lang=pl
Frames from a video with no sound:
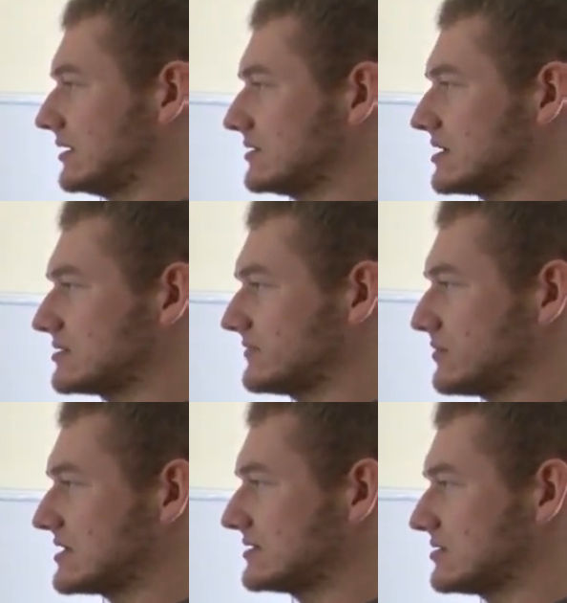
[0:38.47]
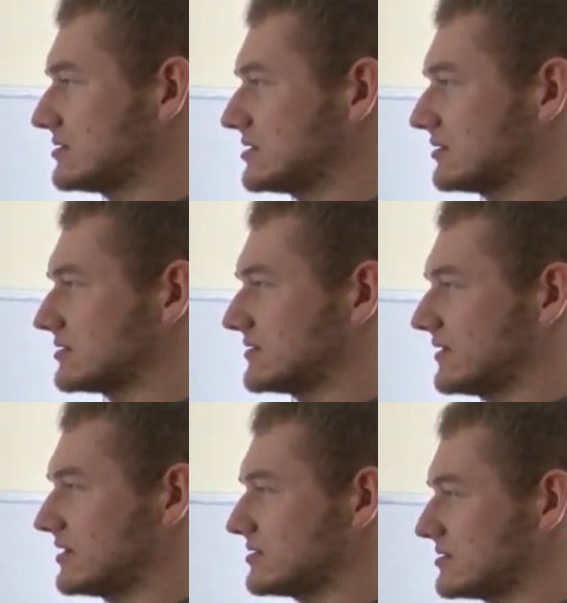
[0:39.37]
Czas własny życia to jest
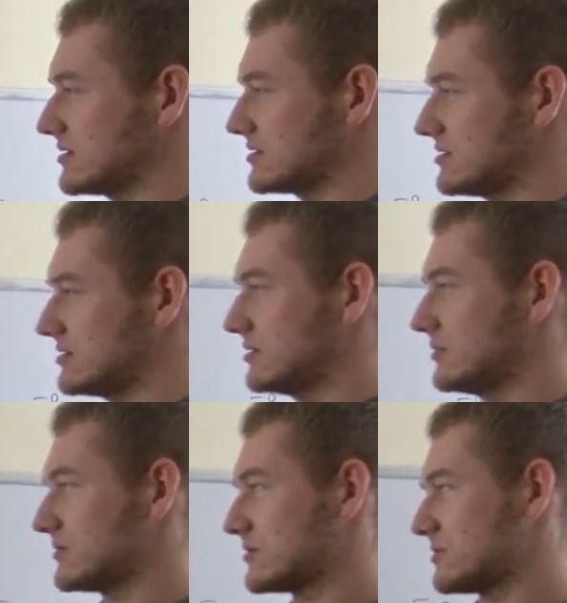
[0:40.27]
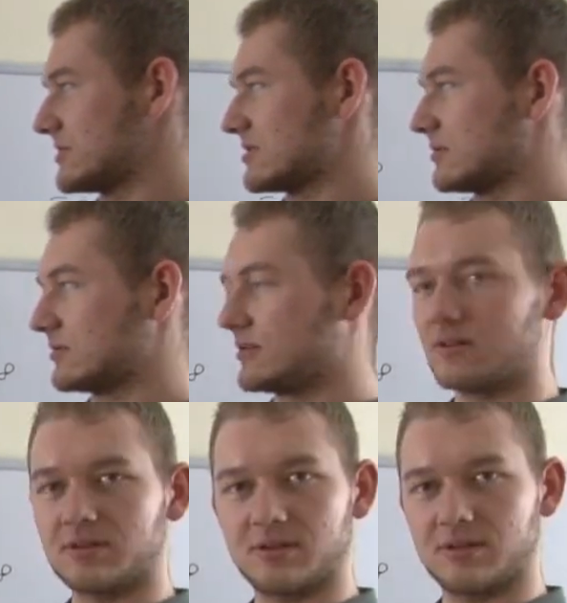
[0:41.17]
2,6 razy 10 do minus 8
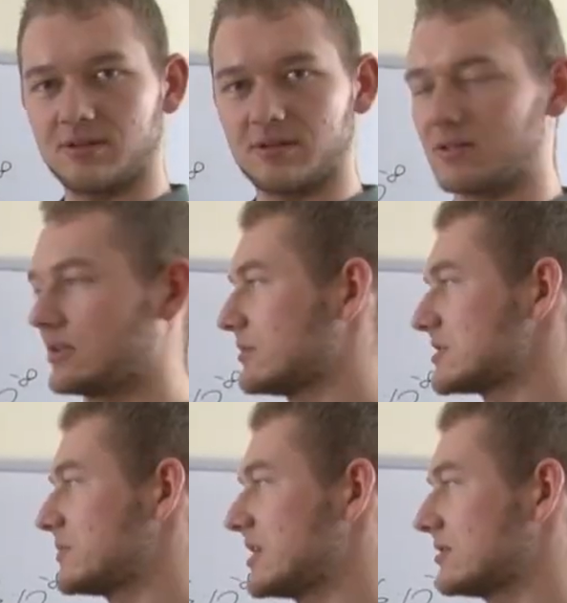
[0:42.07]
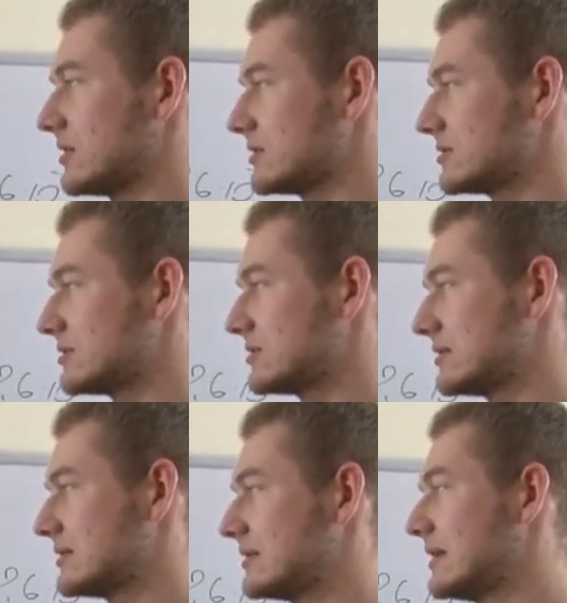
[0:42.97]
sekundy, natomiast prędkość
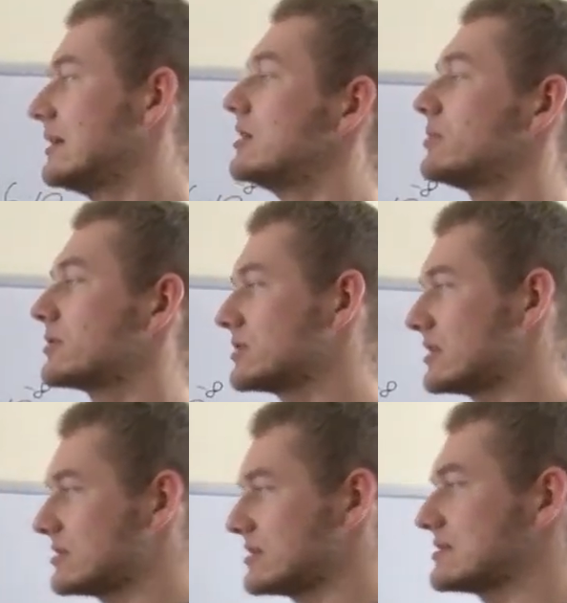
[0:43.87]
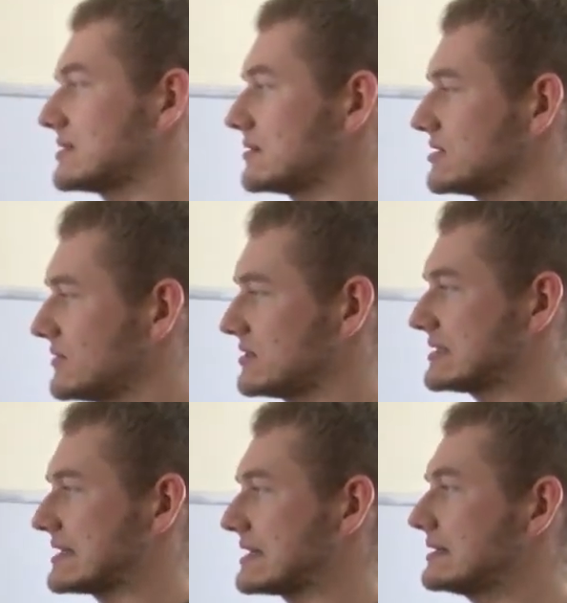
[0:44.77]
poruszania się jest
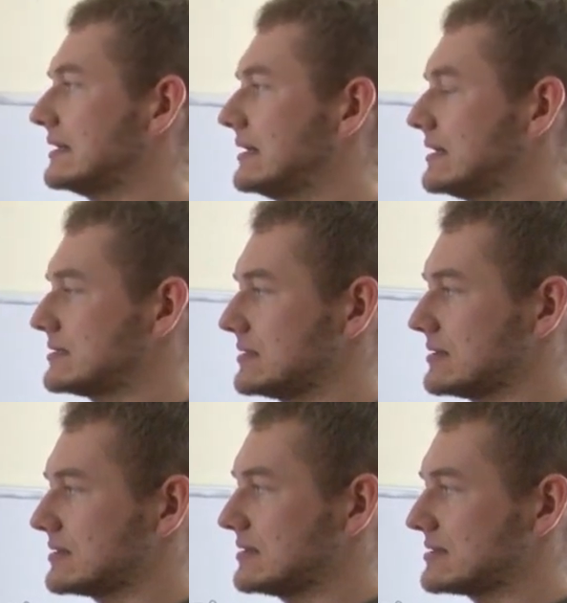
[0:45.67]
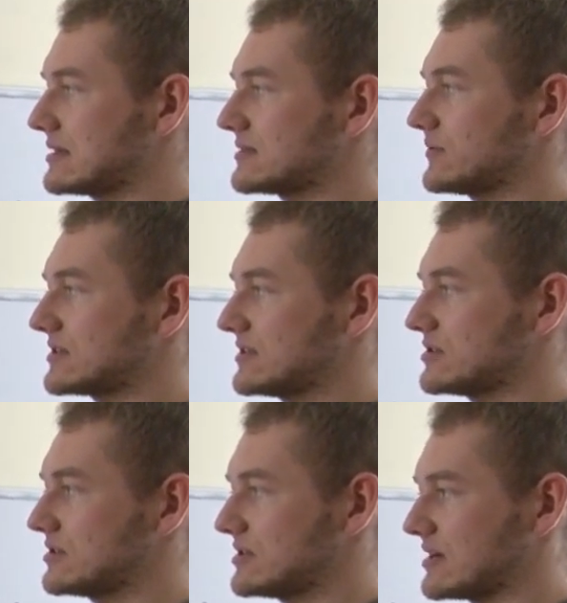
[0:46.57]
0,9c, czyli jeżeli czas własny
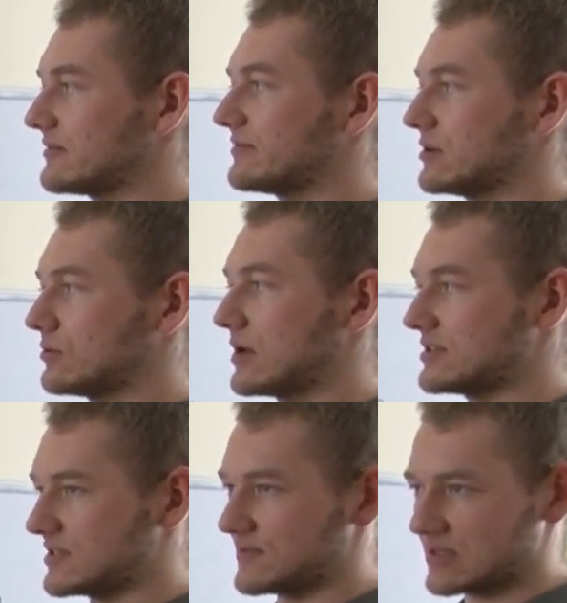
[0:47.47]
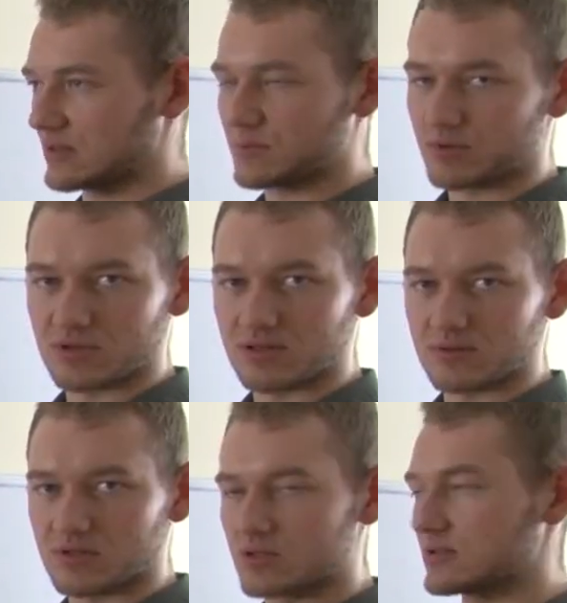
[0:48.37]
życia w układzie związanym z poruszającą
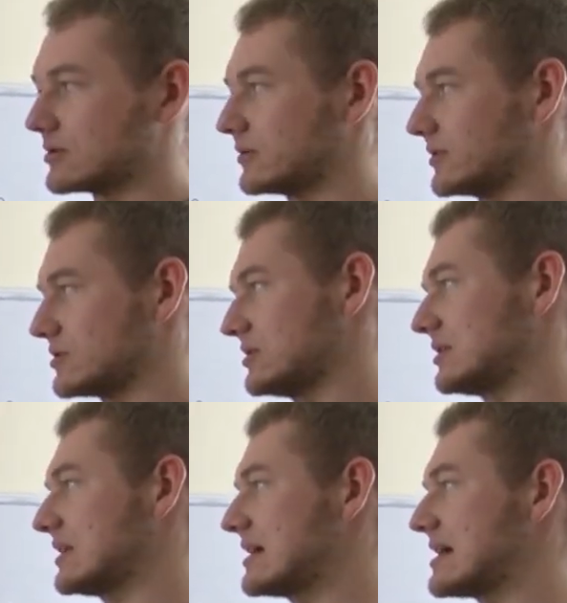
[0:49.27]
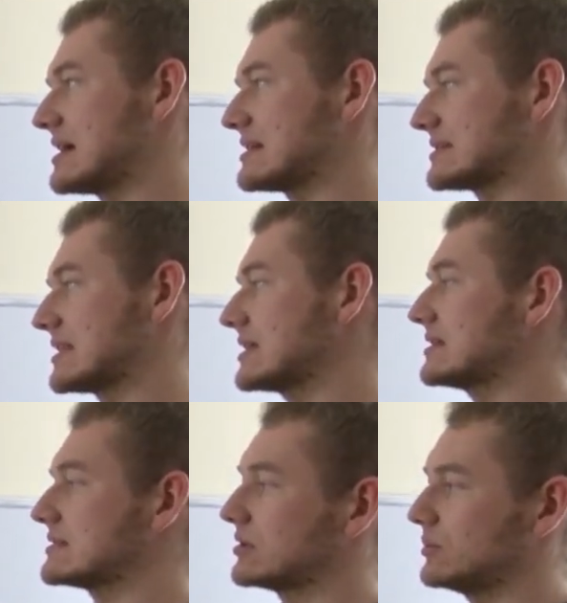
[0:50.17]
się cząstką wynosi tyle, a zadanie
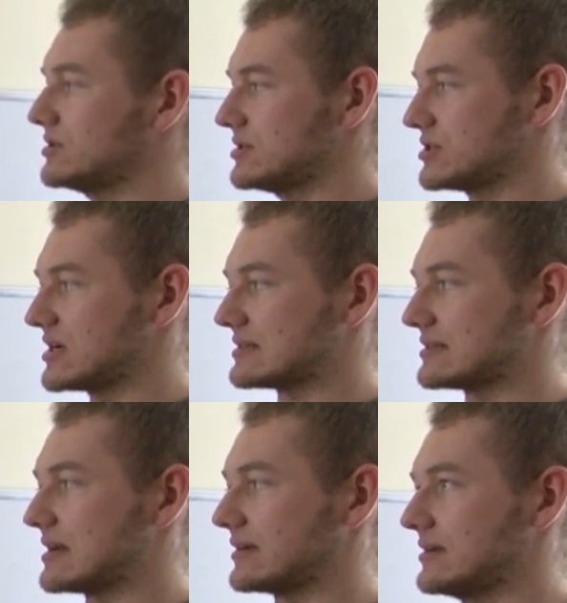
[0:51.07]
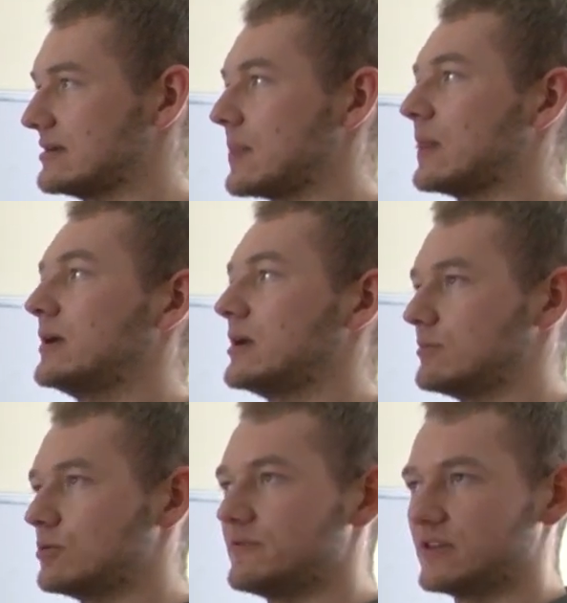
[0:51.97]
jest obliczyć czas, jaki
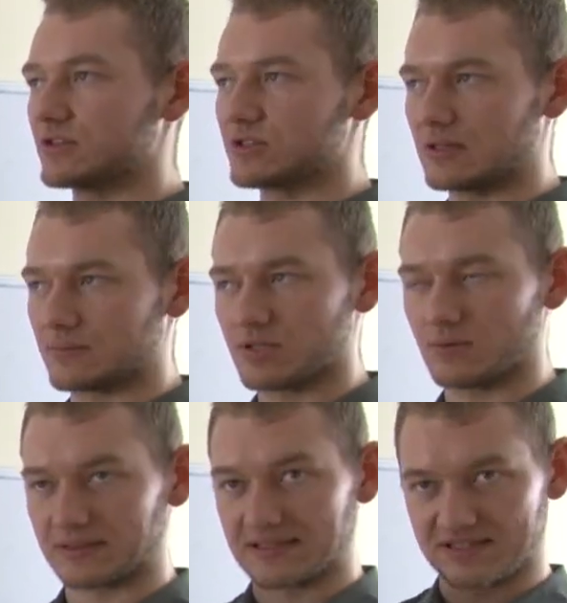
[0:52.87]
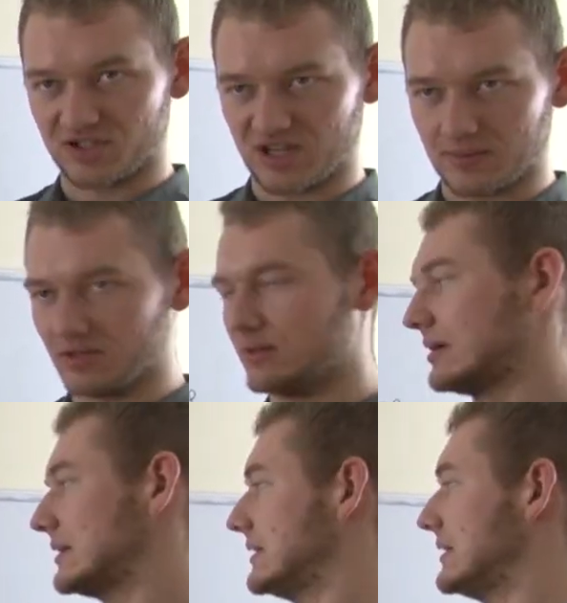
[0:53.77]
byłby widoczny na przykład z Ziemi,
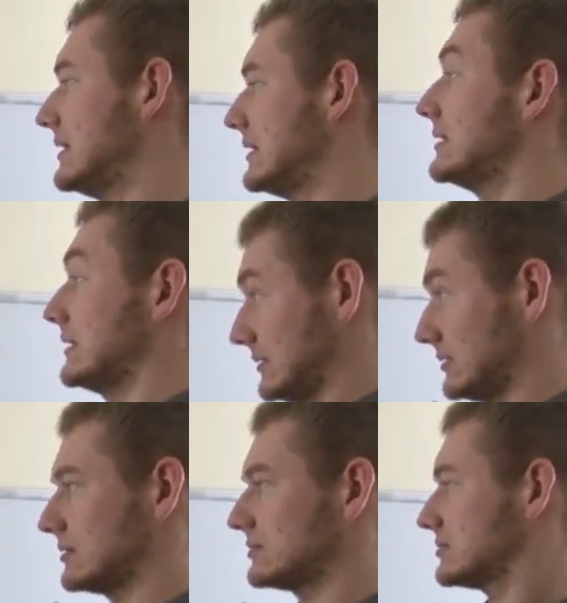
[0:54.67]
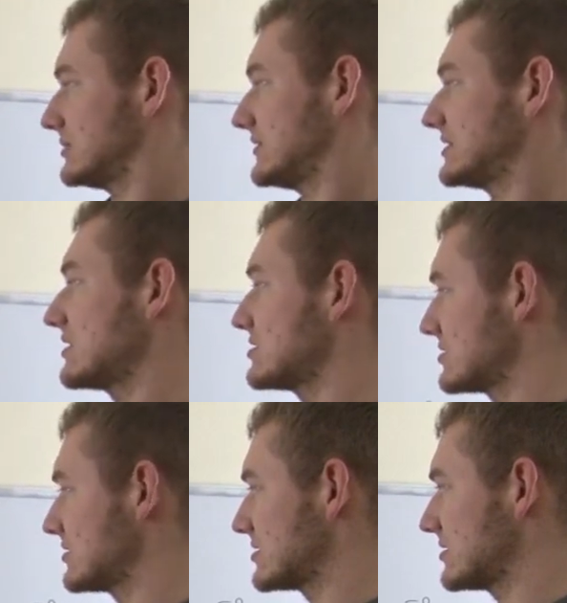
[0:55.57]
to wystarczy
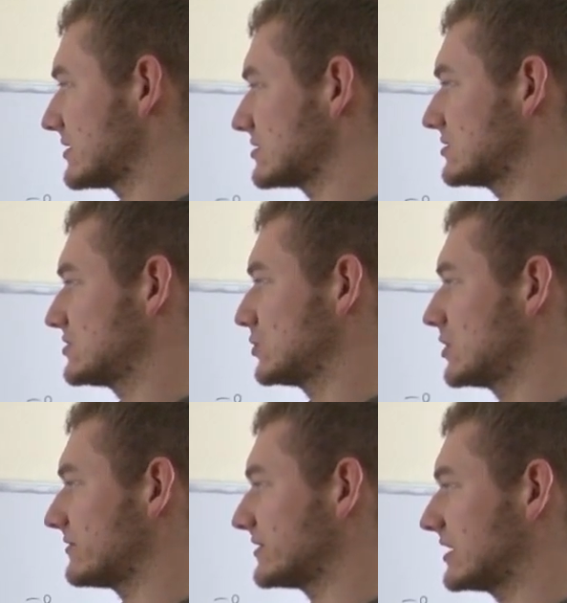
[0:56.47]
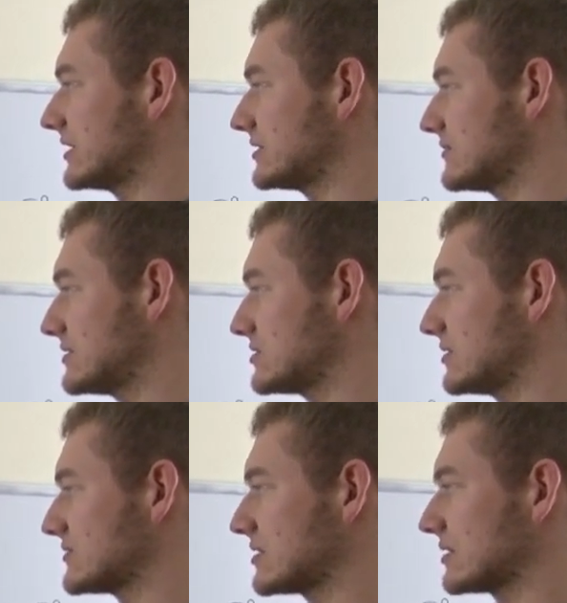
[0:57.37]
zastosować cudowny
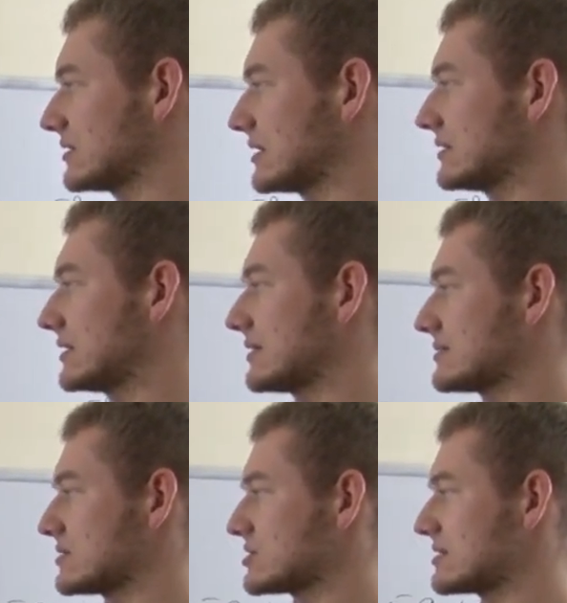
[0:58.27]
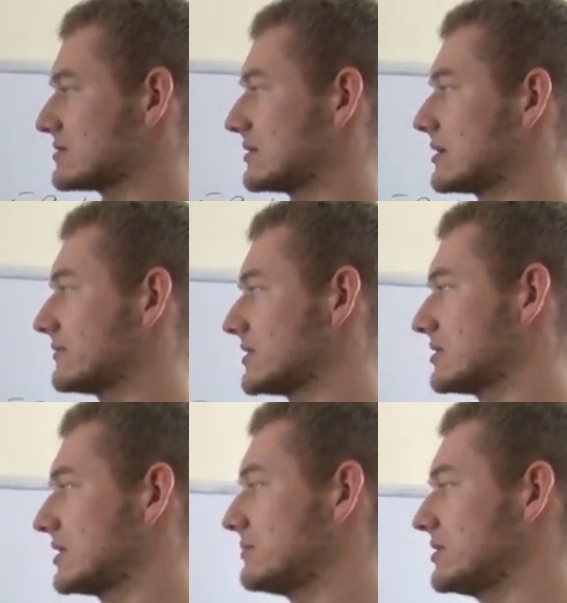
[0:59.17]
relatywistyczny wzorek na dylatację czasu, t równa
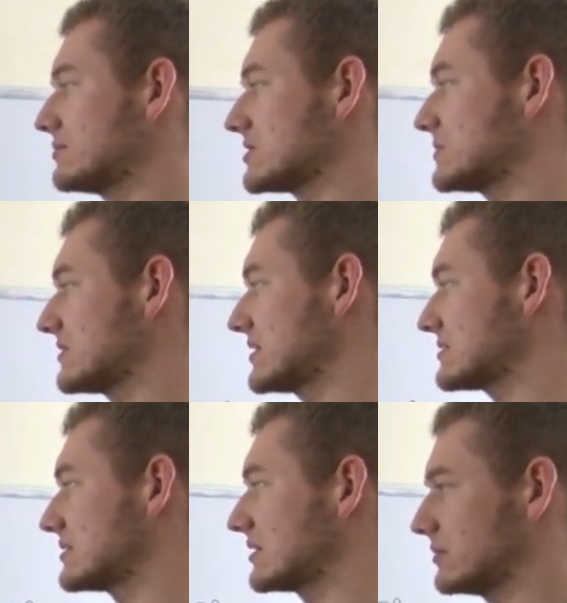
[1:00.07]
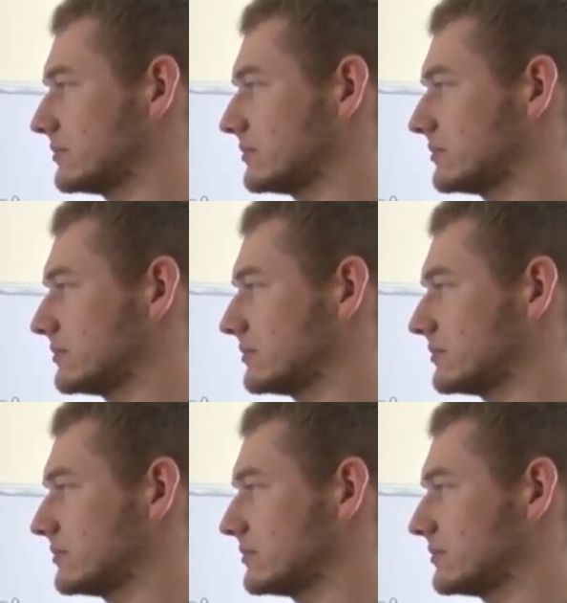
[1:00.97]
się t' przez pierwiastek,